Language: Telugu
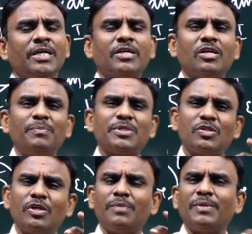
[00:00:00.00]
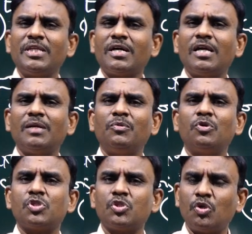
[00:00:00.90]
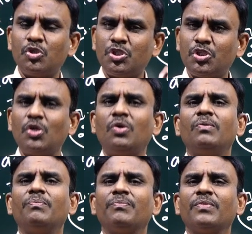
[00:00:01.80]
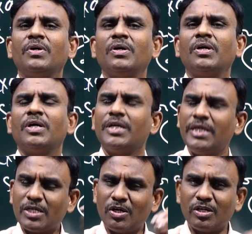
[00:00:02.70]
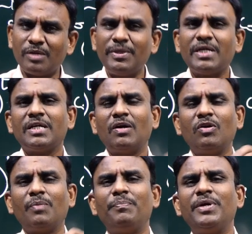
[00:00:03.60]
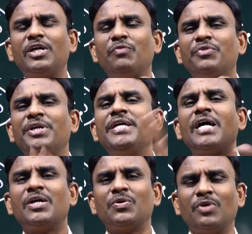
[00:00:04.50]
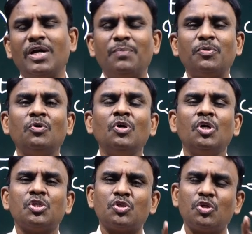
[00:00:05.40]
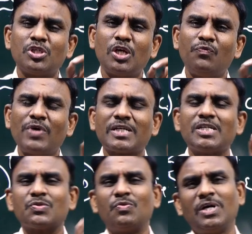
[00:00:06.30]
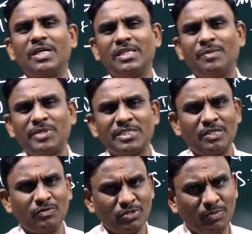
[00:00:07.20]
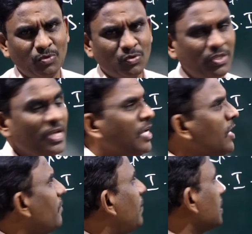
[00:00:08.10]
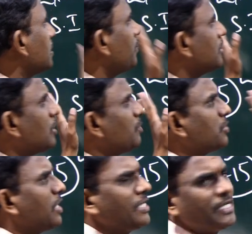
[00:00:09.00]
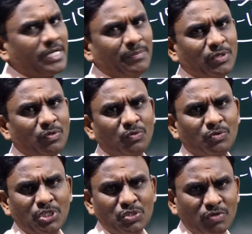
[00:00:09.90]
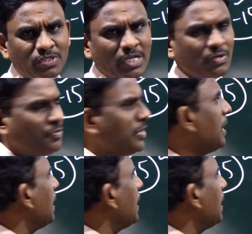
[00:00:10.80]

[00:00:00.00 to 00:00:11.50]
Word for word: ఇకనామిక్స్లో ఈ మధ్యకాలంలో సోషియో ఎకనామిక్ డెవలప్మెంట్ ఆఫ్ ఇండియా అంటున్నాడు అప్పుడు సోషల్ ఫ్యాక్టర్స్ కూడా అధ్యయనం చేసిన అవసరం ఉంటుంది వాటికి సంబంధించిన అంశాలు నేను ఇక్కడ మీకు తీసుకోవడం జరుగుతుంది